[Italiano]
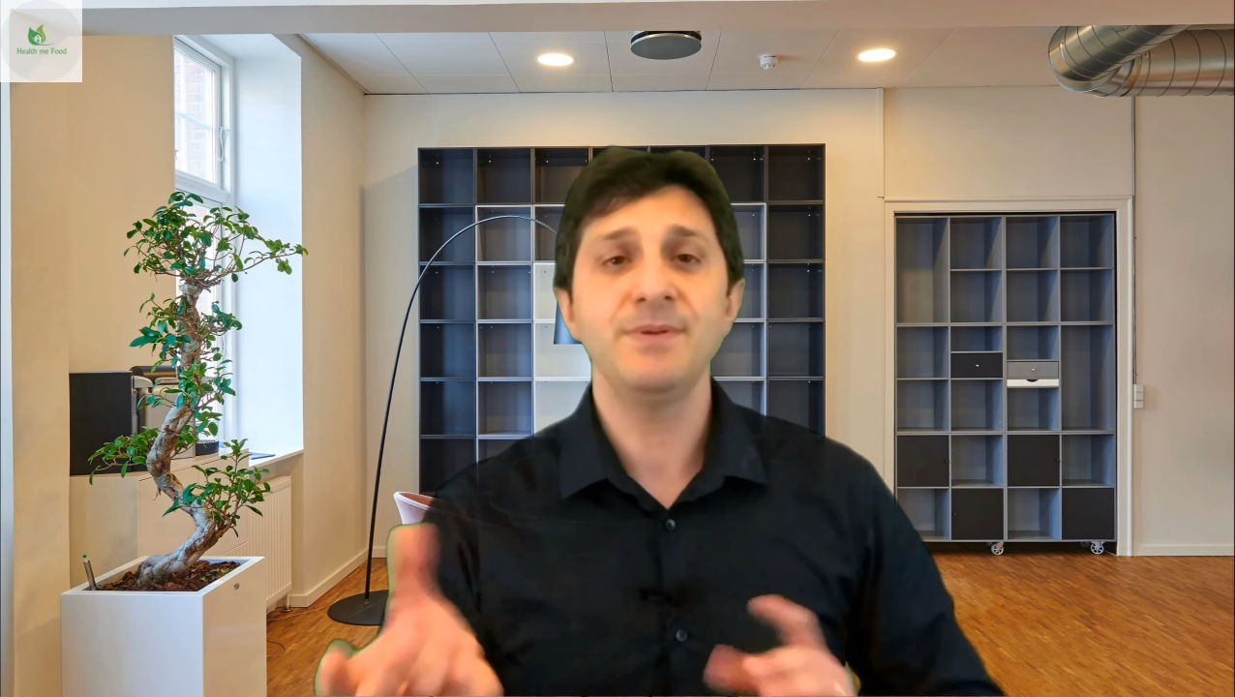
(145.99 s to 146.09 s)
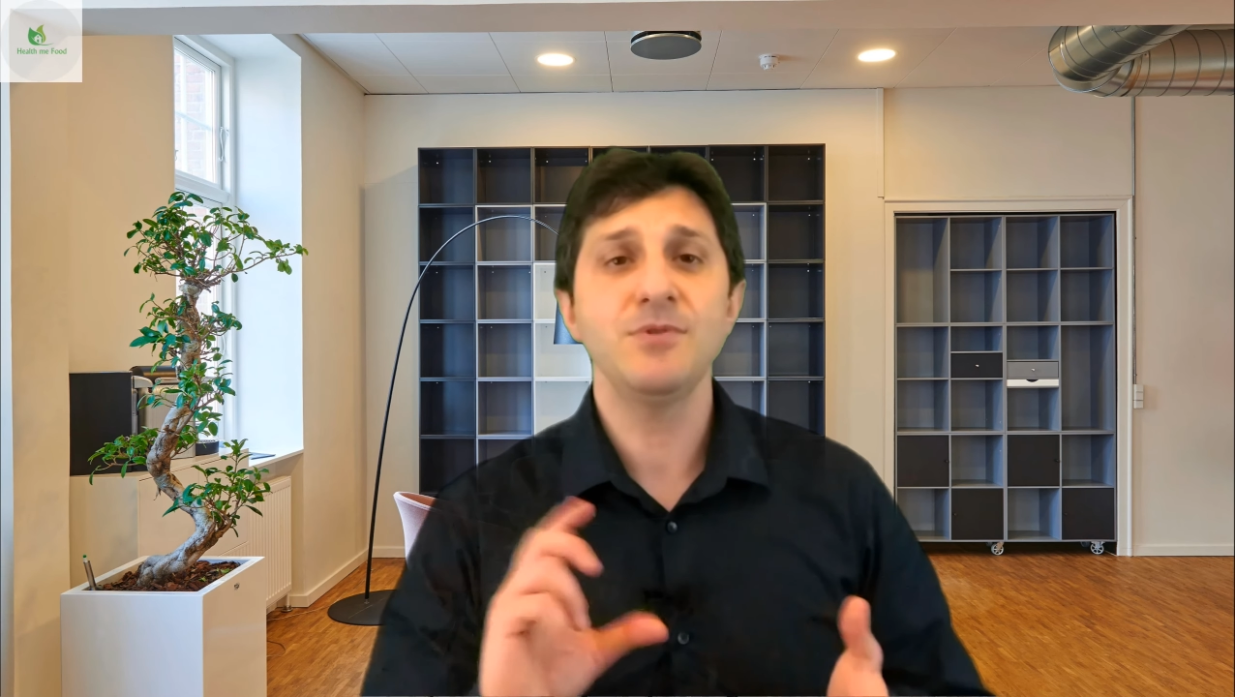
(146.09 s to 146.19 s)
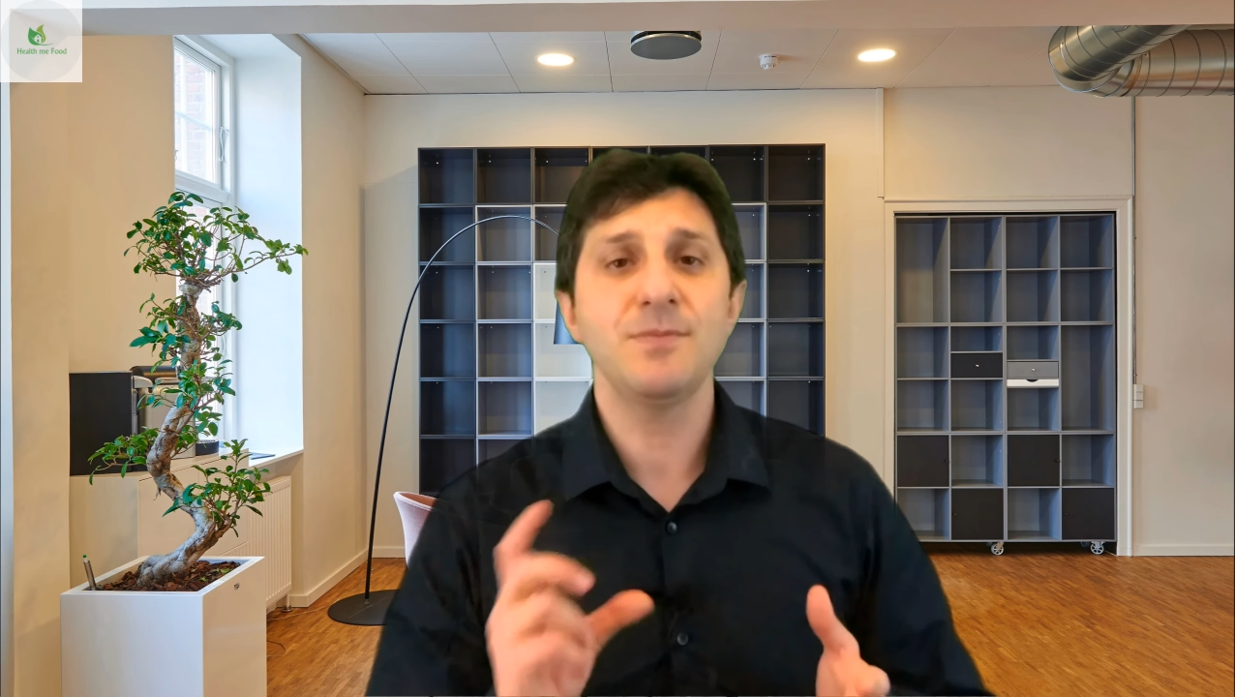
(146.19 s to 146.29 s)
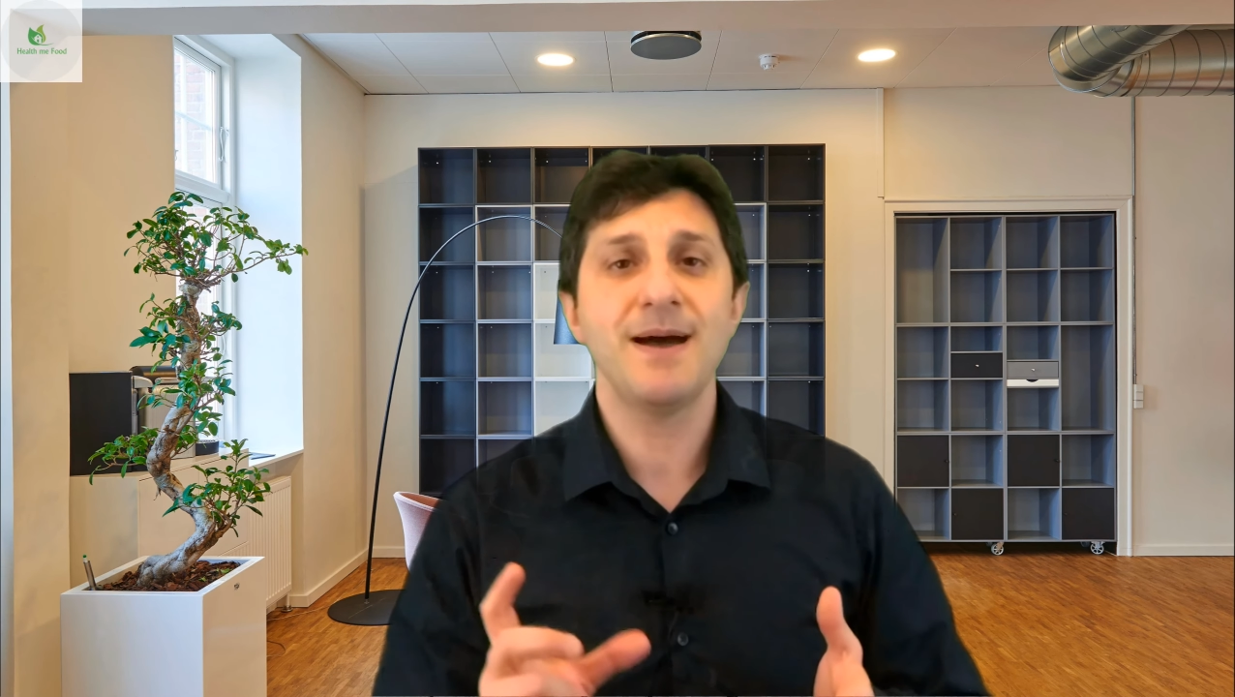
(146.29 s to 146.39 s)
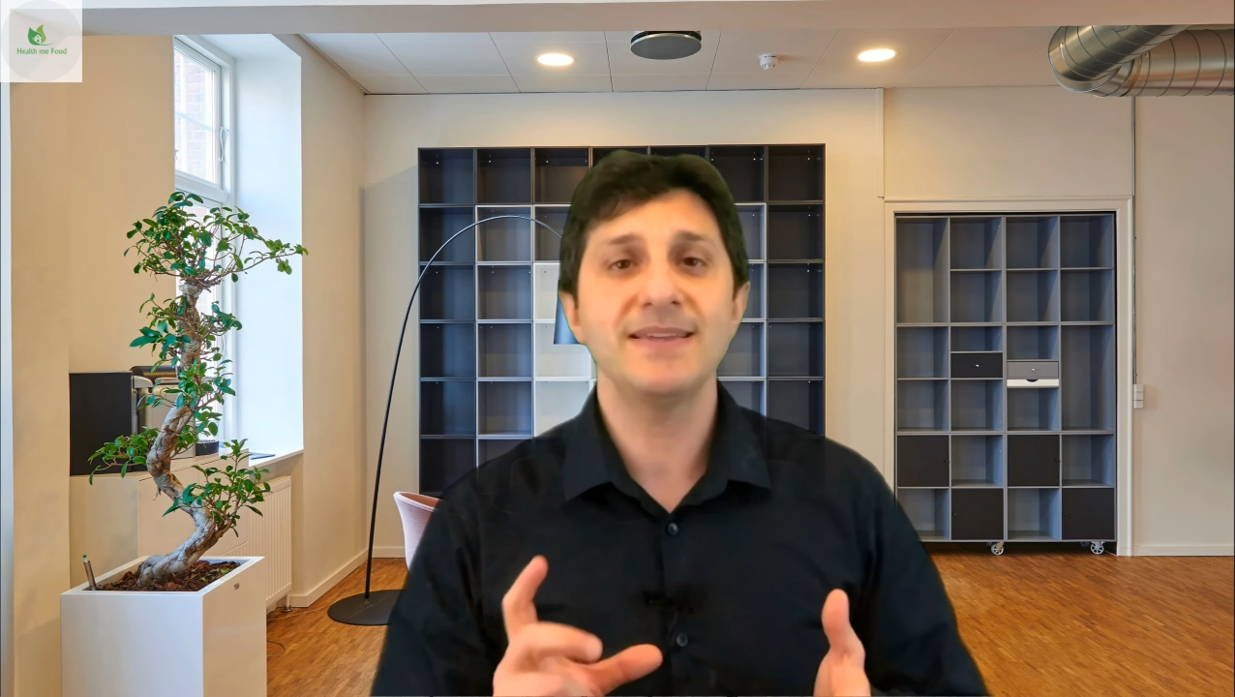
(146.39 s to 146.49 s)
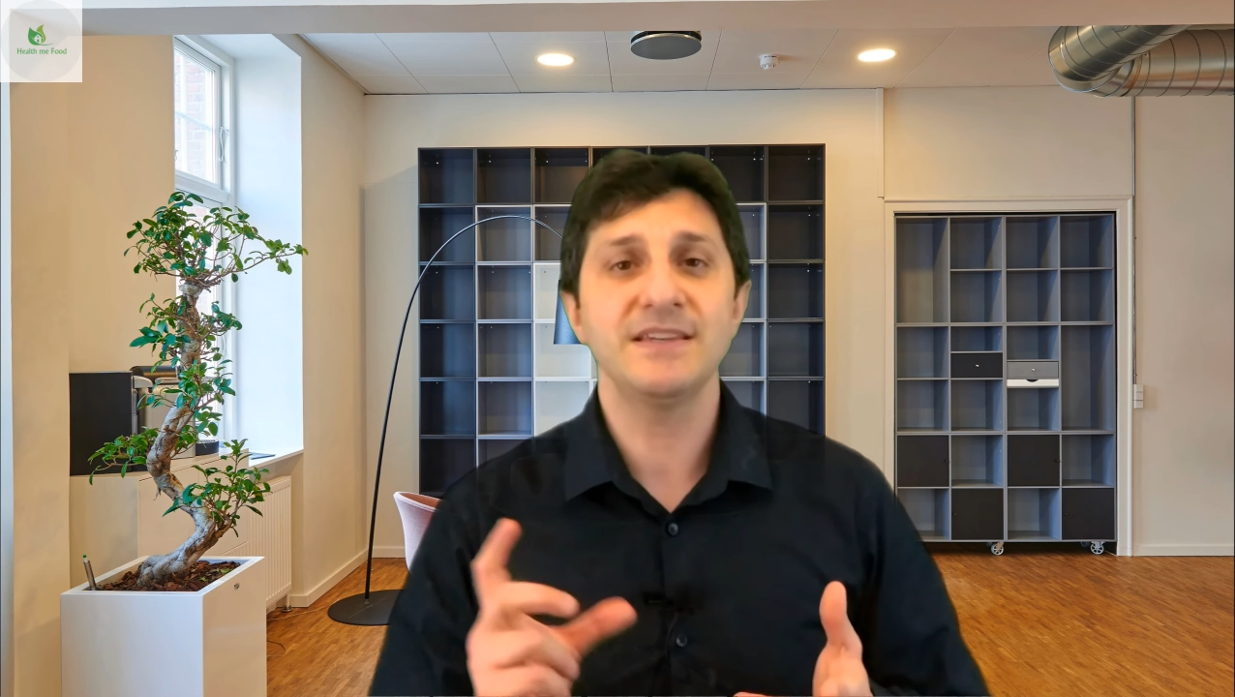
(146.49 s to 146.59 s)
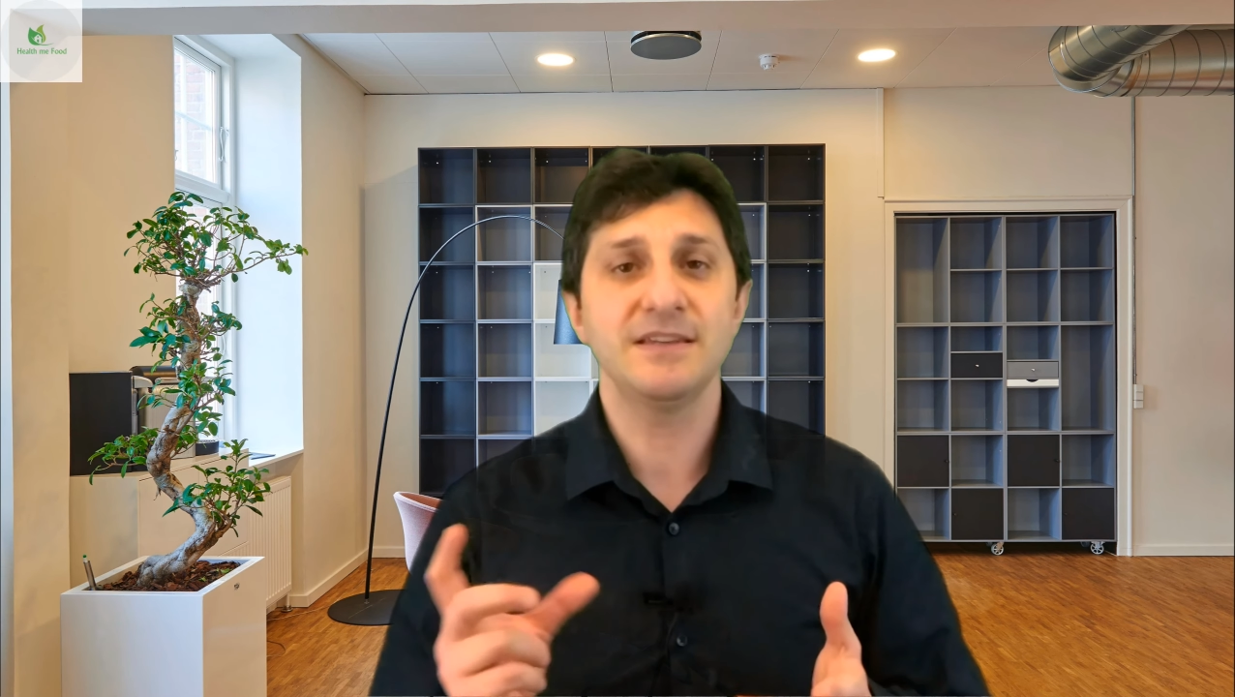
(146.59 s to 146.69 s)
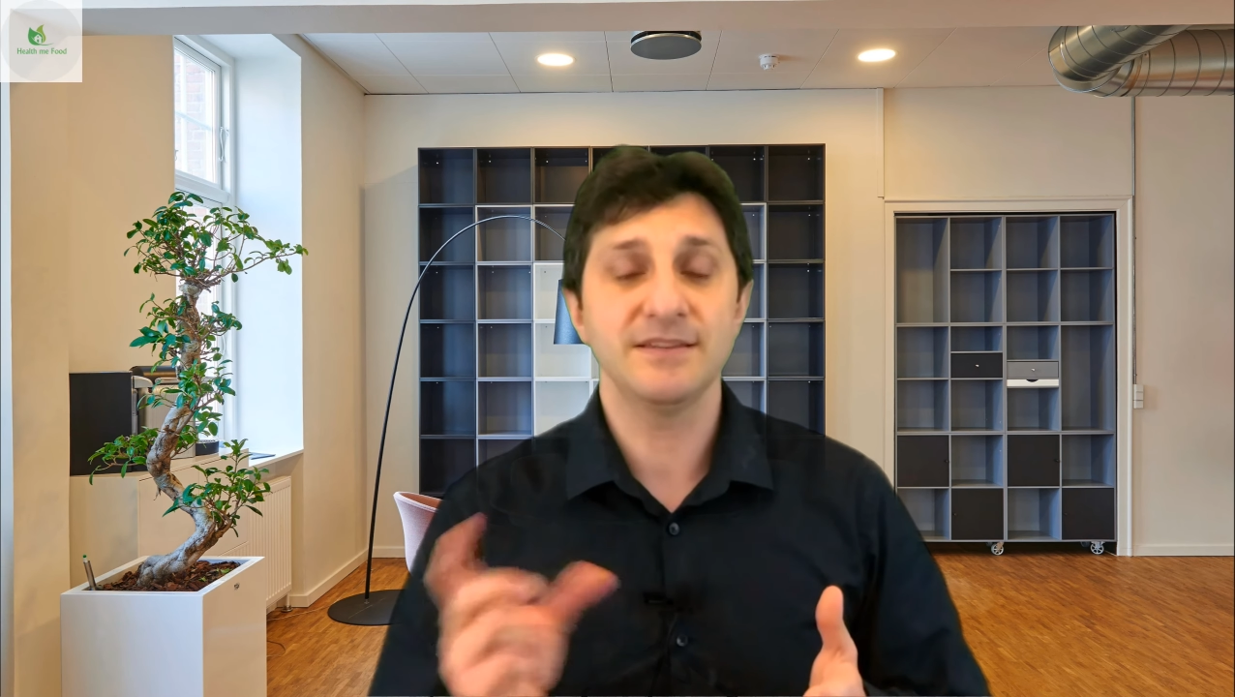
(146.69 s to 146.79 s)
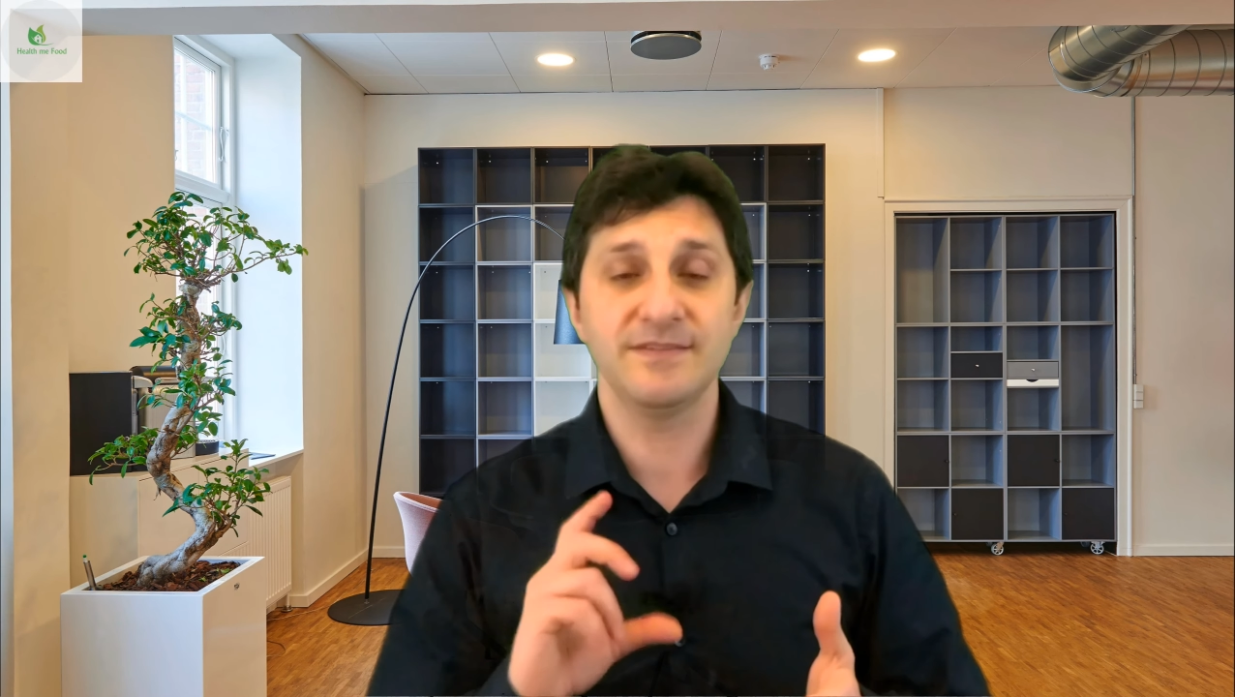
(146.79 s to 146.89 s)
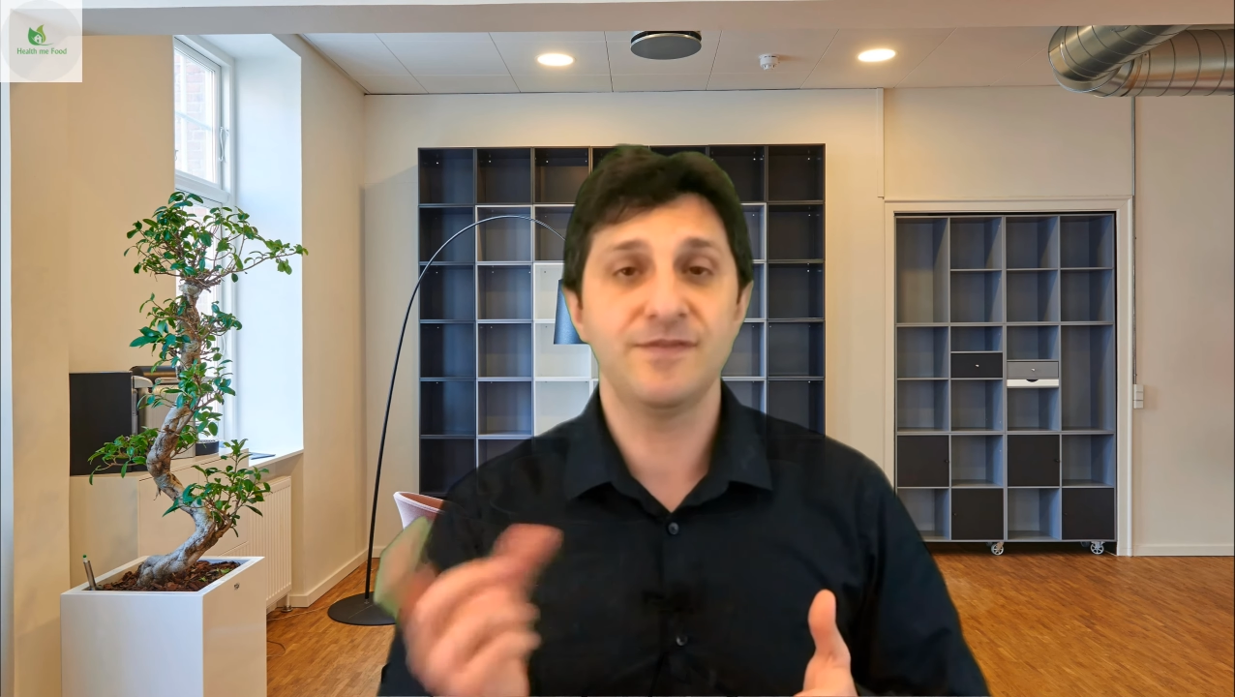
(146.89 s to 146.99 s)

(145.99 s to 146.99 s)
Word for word: prime due fasi eh,